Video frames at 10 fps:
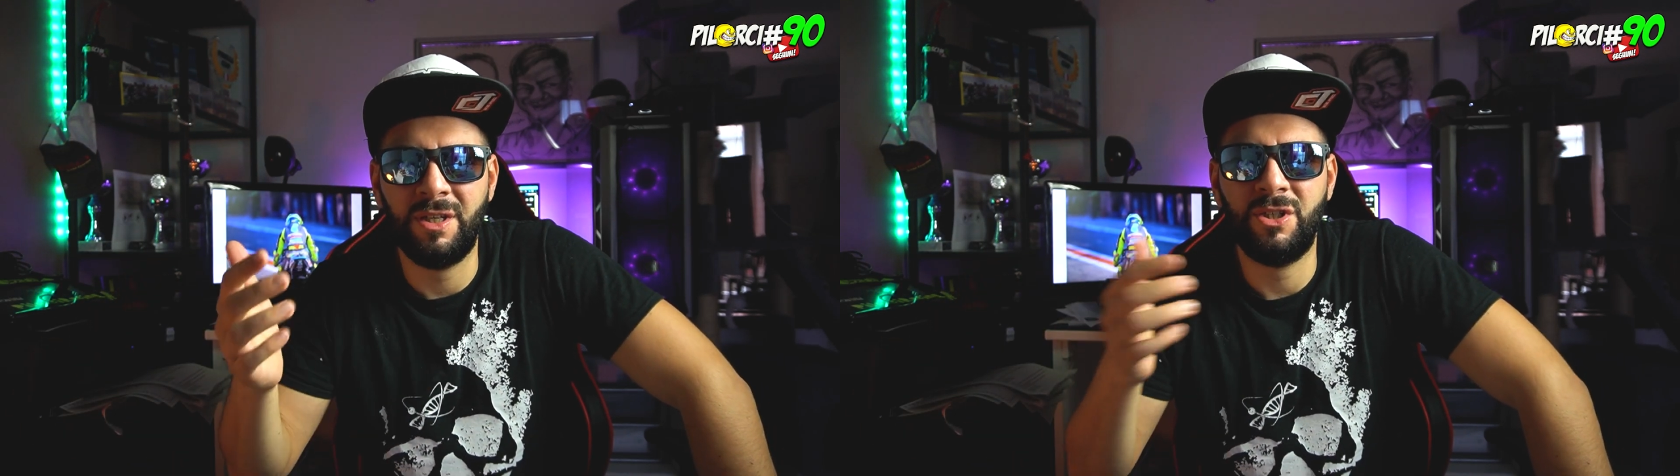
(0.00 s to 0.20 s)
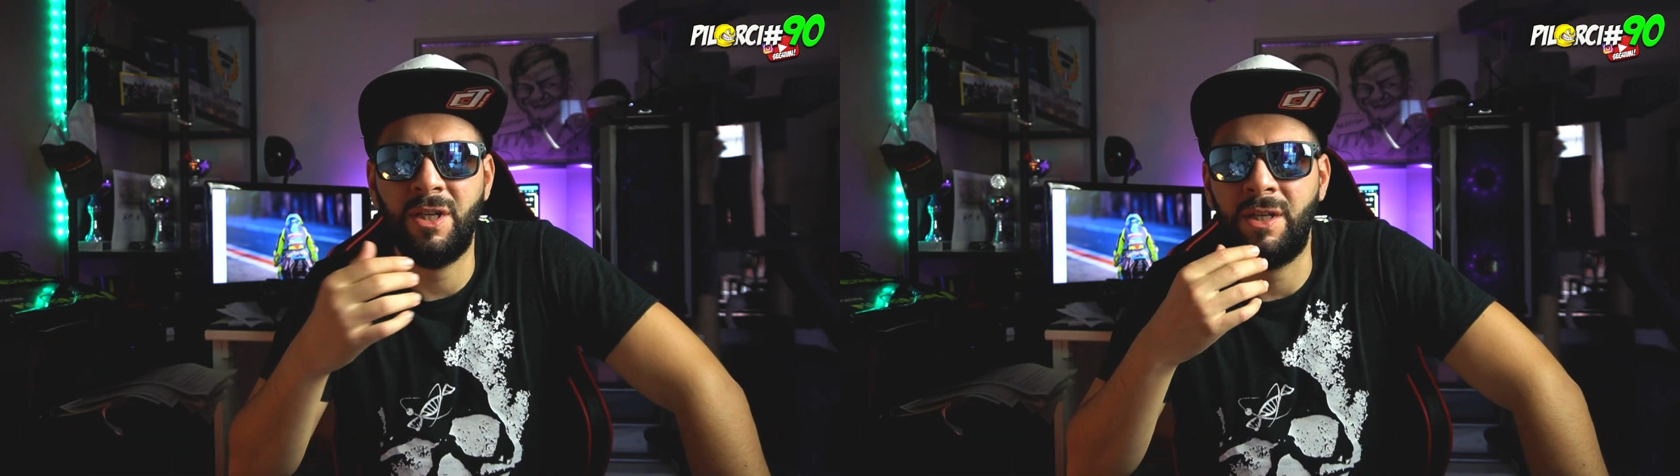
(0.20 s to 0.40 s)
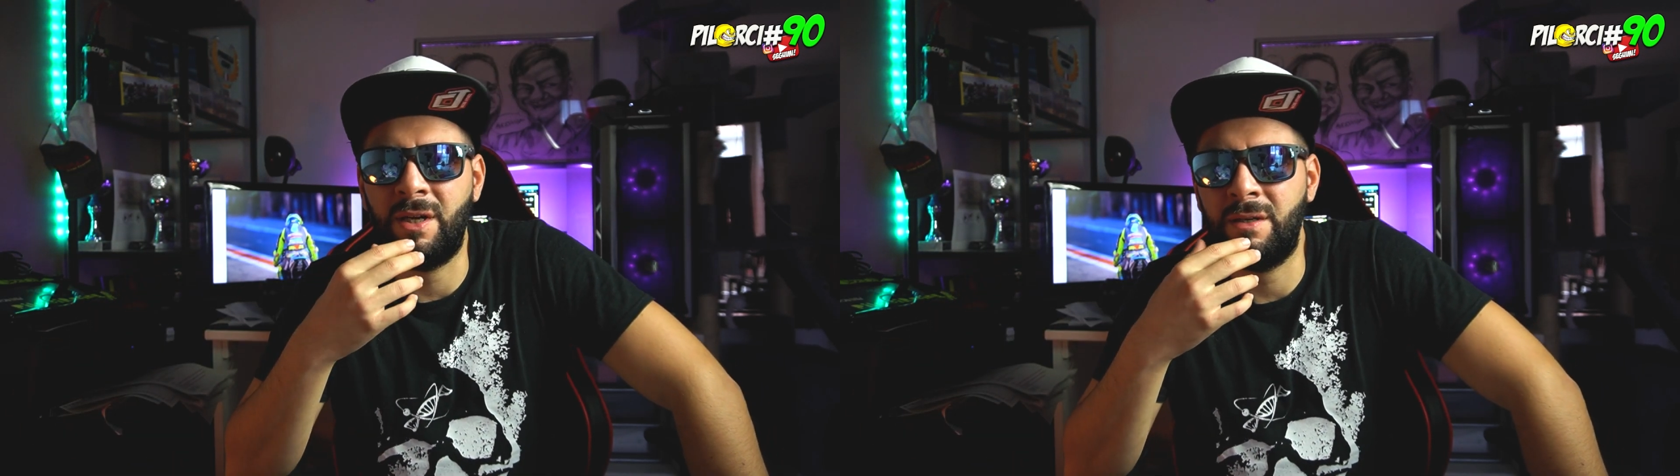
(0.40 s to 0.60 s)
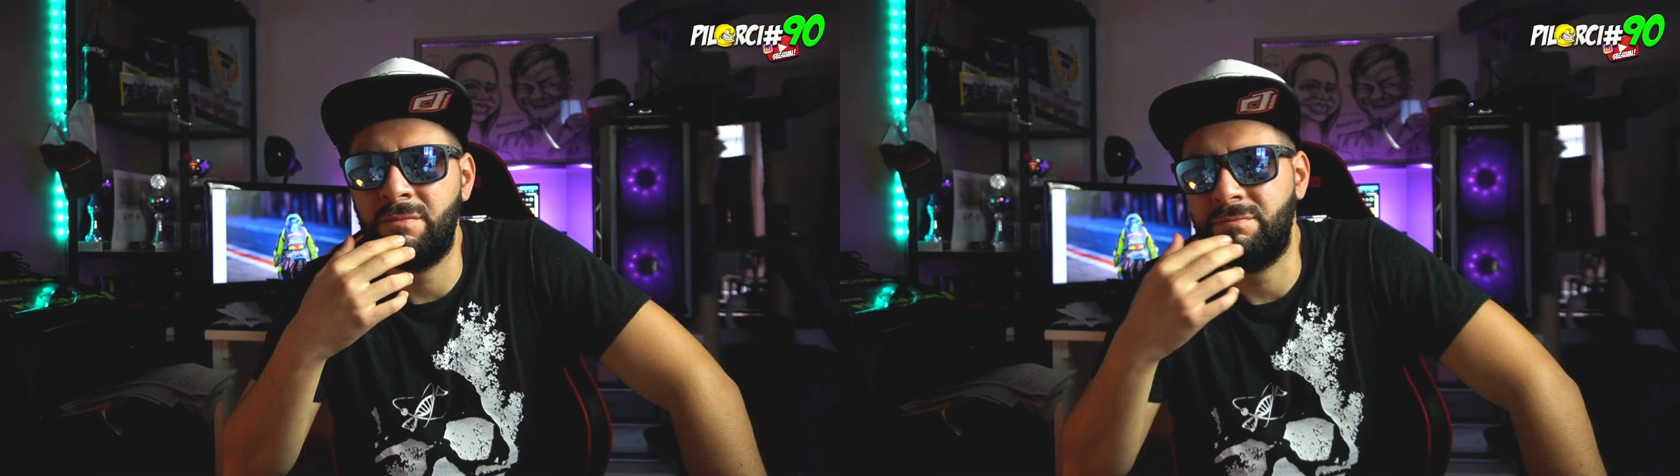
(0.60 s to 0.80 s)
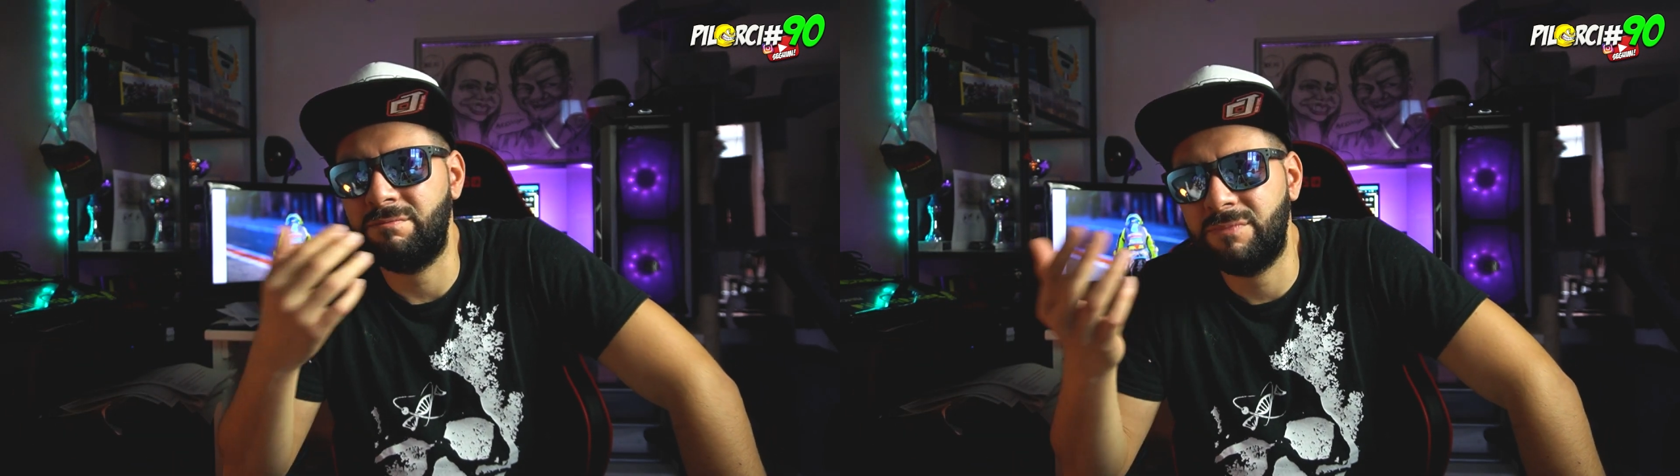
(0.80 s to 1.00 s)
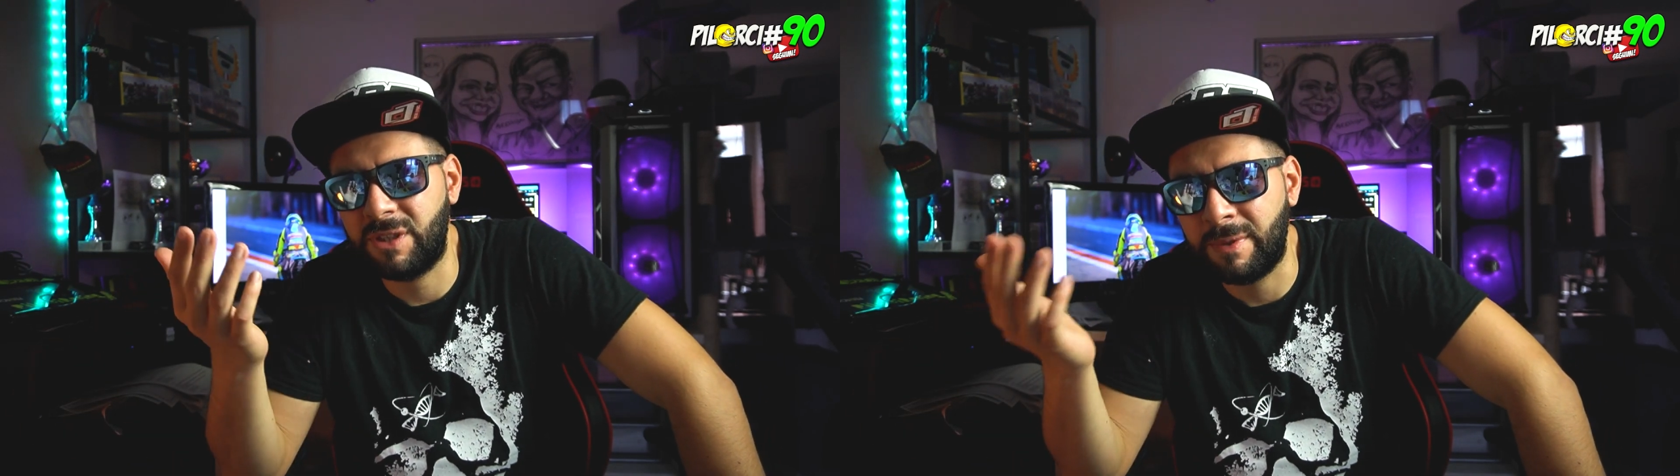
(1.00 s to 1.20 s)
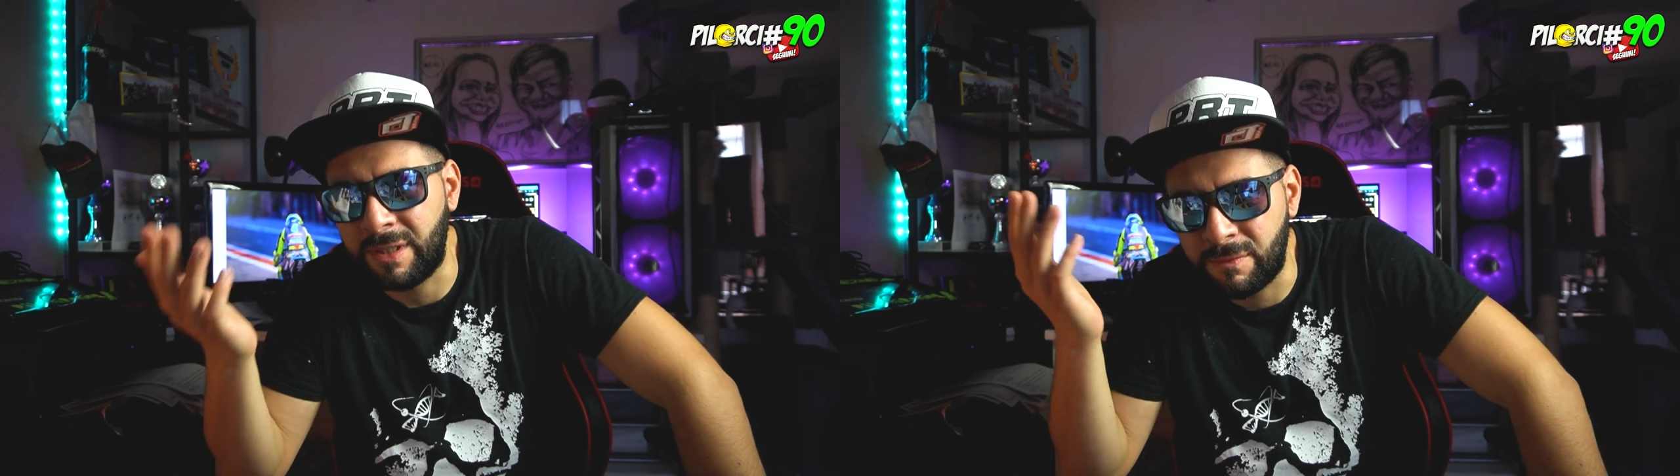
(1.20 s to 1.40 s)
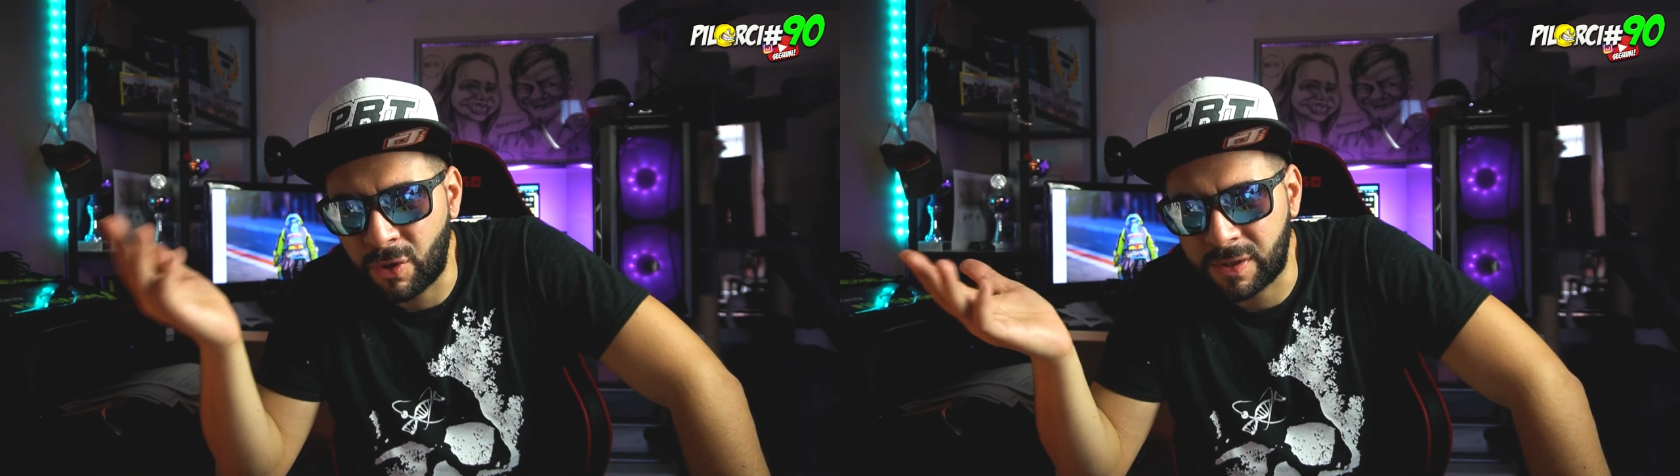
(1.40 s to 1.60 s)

eccetera. Mm, sapete, il mio